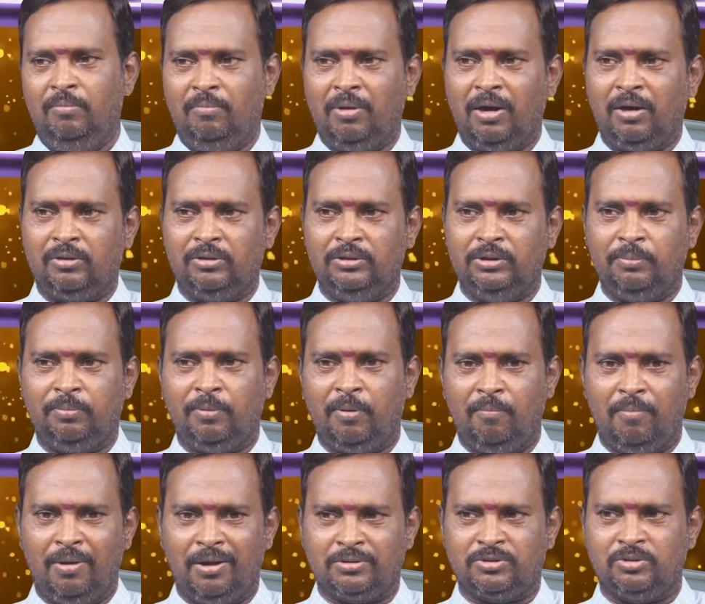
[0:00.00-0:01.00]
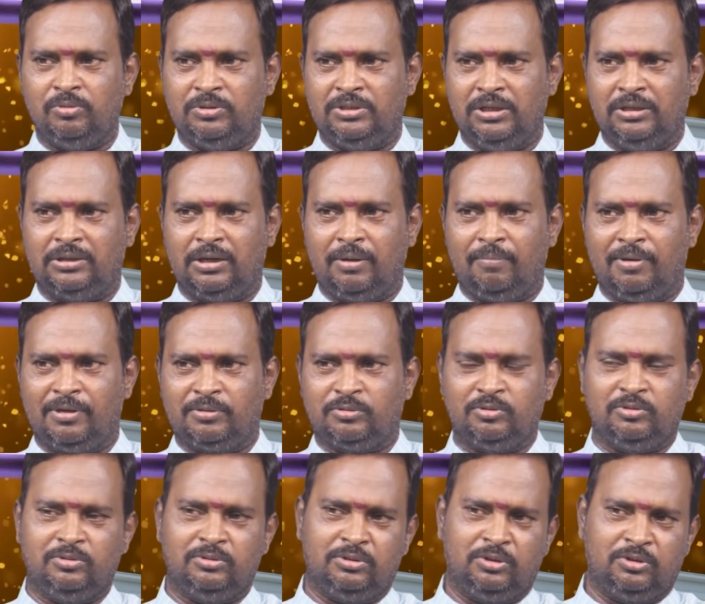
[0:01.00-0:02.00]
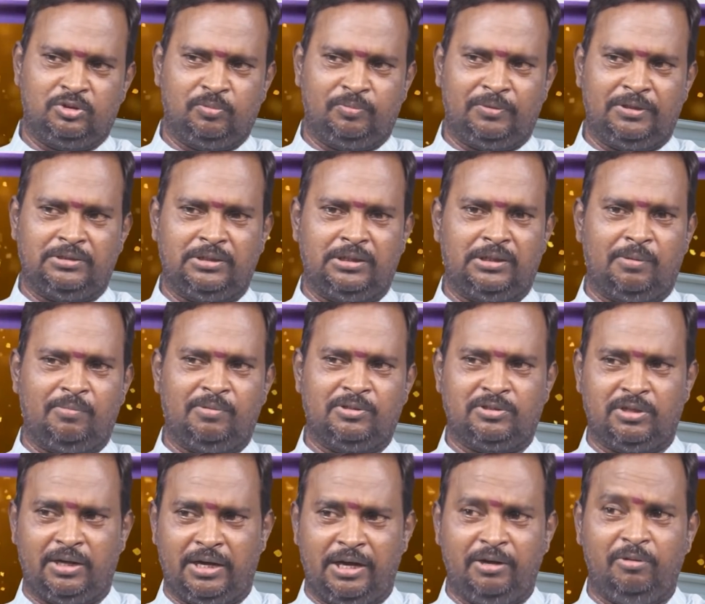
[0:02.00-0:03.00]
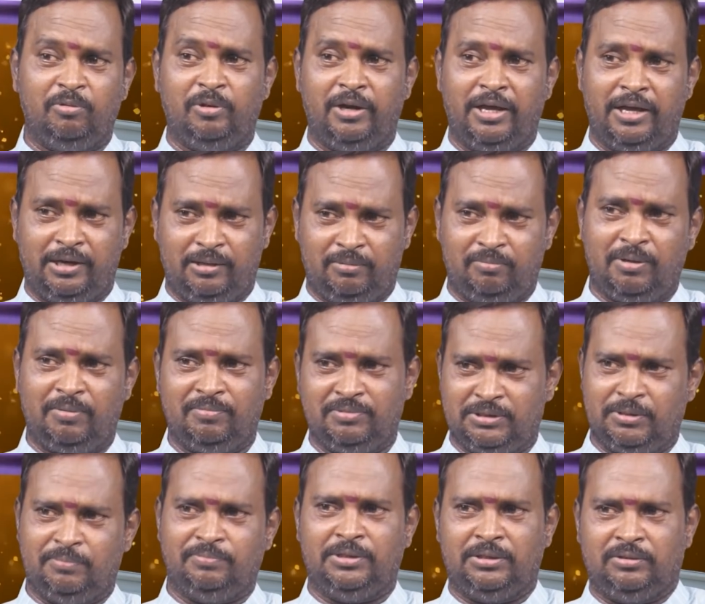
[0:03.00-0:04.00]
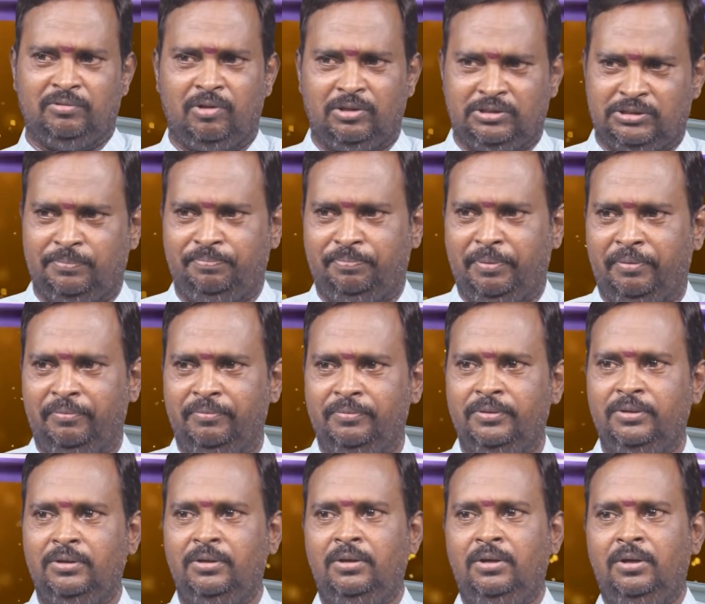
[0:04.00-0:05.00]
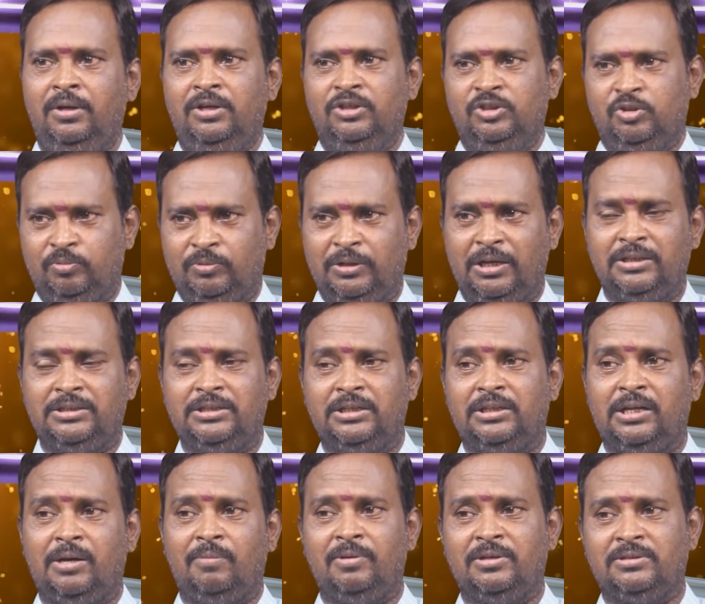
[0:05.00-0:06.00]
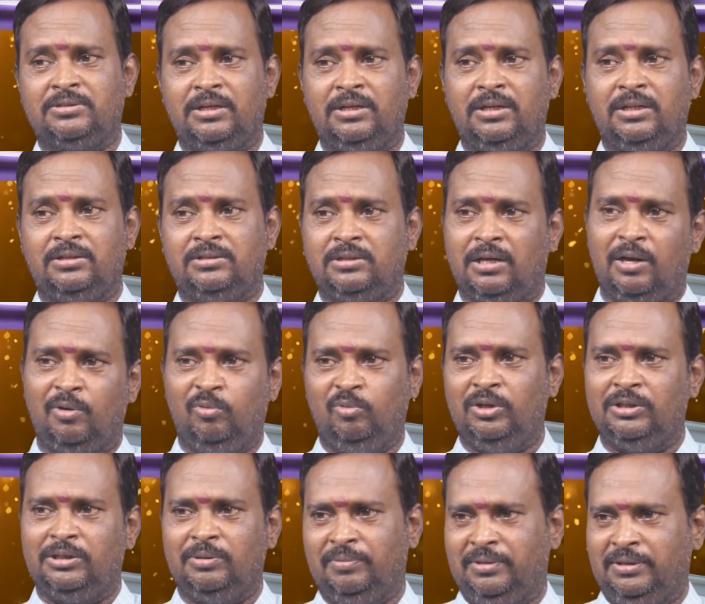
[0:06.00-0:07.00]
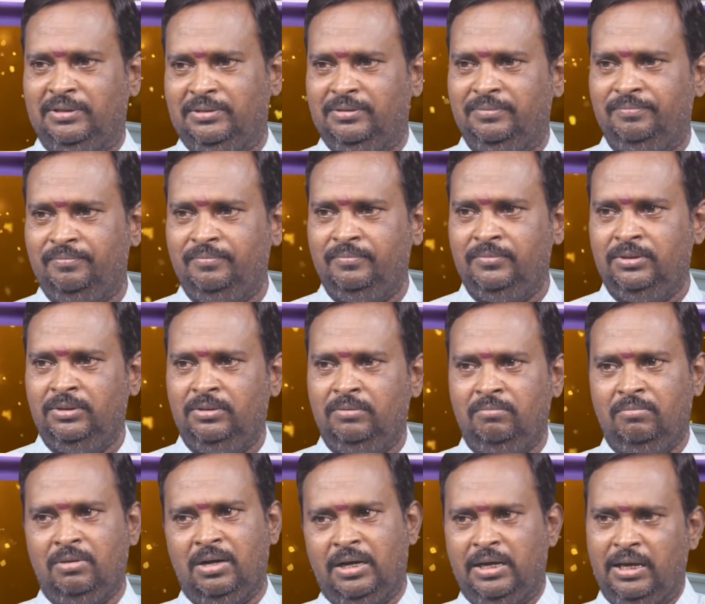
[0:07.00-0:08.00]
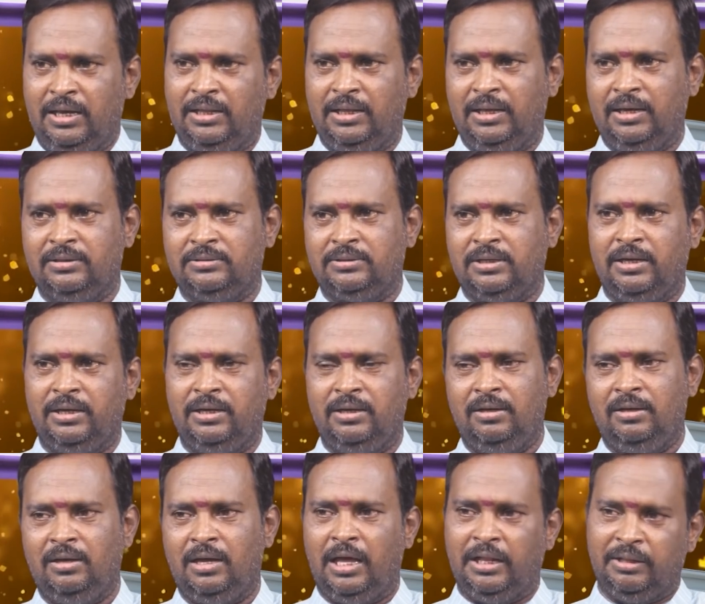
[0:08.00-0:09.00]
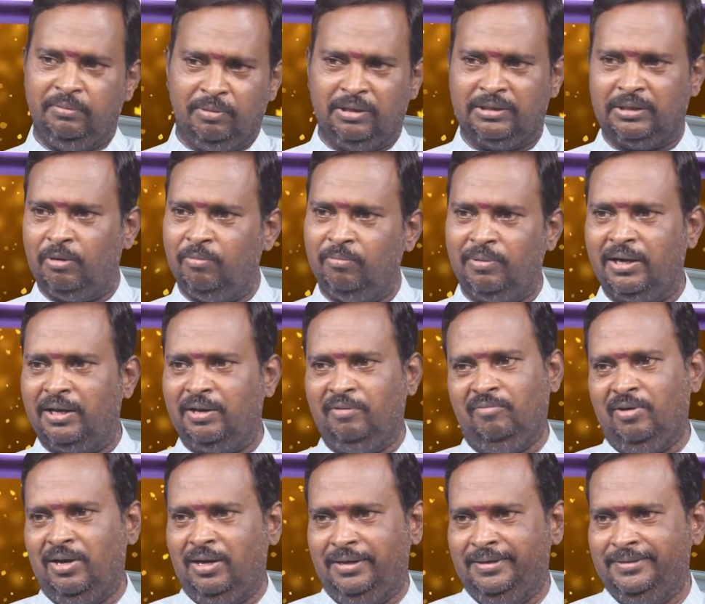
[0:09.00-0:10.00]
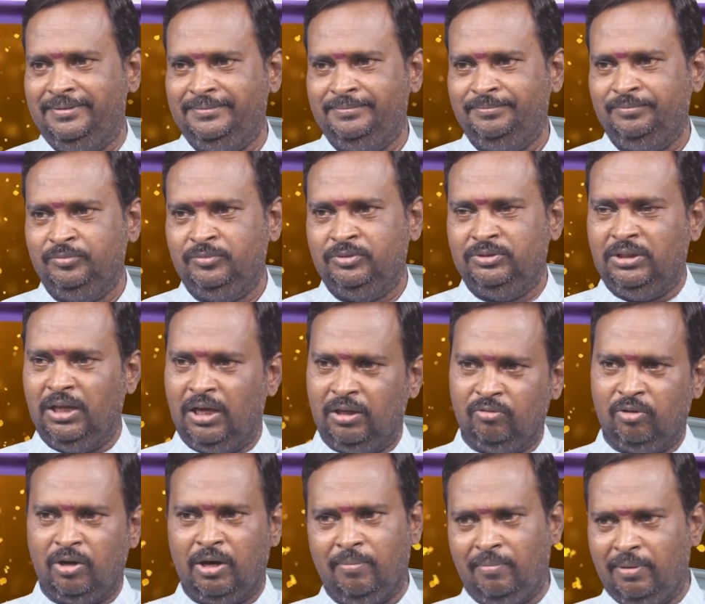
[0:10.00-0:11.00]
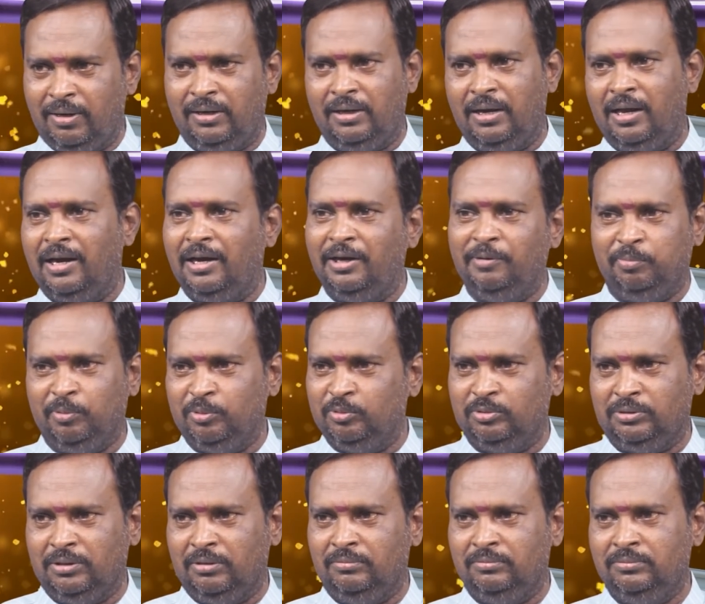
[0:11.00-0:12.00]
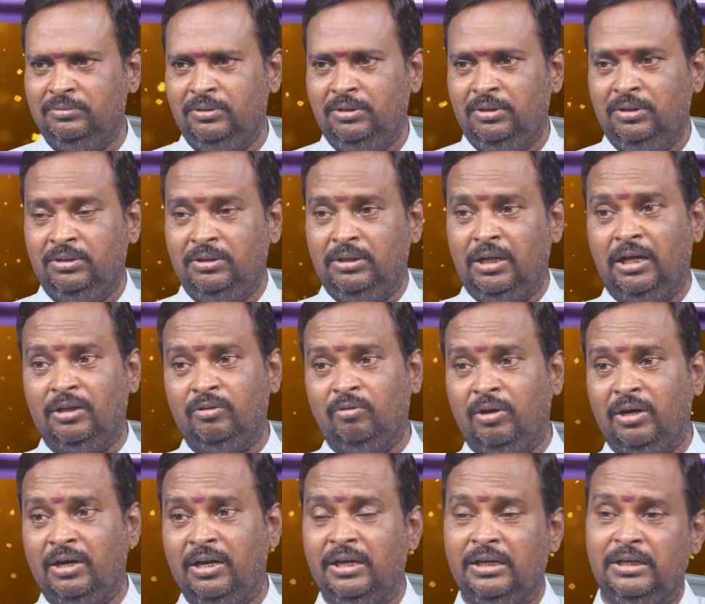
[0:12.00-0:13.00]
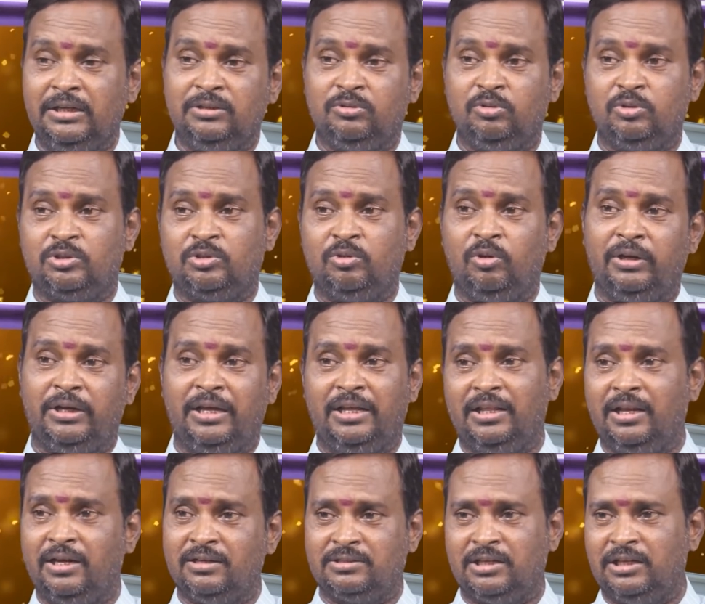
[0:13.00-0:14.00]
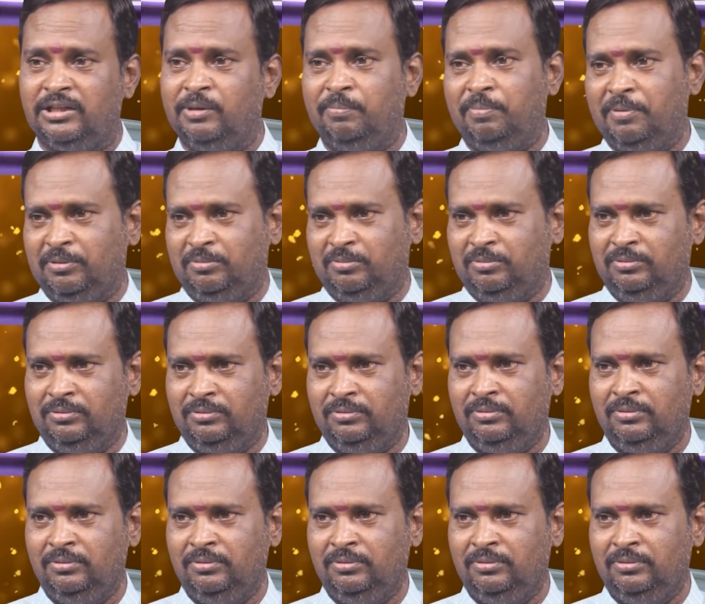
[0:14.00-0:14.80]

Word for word: మనకు ఇప్పుడు మనసు చేతన మనసు సుప్త చేతన మనసు రెండు ఉన్నాయనేది మనం ఈ సబ్జెక్ట్ ద్వారా చెప్పాం సుప్తన చేతన మనసు అనేది చాలా ఉన్నతమైనది మనకు ఏదైనా సరే అది మాత్రమే మనకి ఇవ్వాలి దాని ద్వారా మన జ్ఞానాన్ని పొందుతాం దాని ద్వారా ఈ సృష్టిలో ఏదైనా సాధ్యపడుతుంది